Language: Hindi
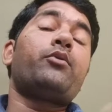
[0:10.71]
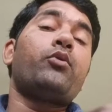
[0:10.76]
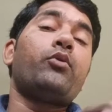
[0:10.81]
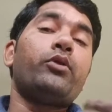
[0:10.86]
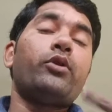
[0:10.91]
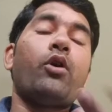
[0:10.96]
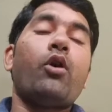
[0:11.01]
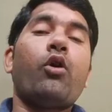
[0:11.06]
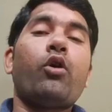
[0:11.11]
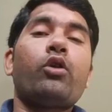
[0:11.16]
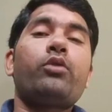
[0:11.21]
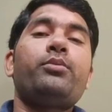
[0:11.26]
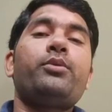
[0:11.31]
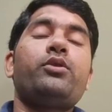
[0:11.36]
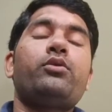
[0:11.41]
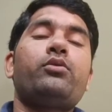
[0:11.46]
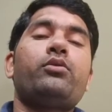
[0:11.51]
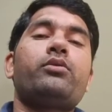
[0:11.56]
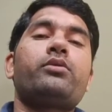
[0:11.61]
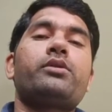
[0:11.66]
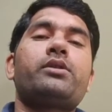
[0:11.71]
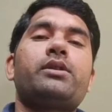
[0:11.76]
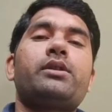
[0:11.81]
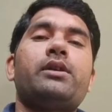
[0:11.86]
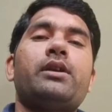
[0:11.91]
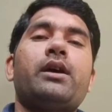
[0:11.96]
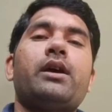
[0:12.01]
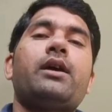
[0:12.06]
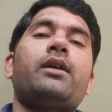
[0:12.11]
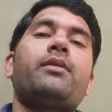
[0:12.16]
कोई और भी कोर्स
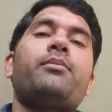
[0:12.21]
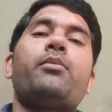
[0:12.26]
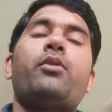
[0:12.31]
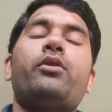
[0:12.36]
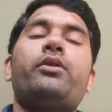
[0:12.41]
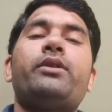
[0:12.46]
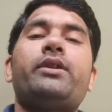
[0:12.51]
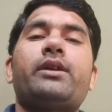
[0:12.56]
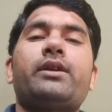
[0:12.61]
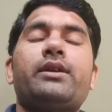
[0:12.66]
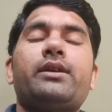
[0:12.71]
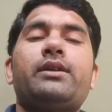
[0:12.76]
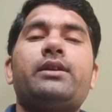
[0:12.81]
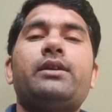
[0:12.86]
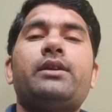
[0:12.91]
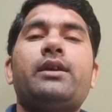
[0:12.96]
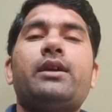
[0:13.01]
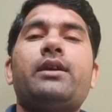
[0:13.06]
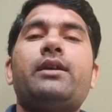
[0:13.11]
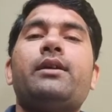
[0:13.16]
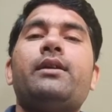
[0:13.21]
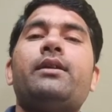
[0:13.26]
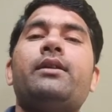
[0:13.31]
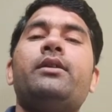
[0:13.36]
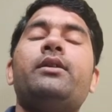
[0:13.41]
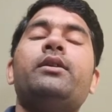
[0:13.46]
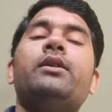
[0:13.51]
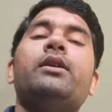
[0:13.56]
किया है पॉलिटेक्निक किया है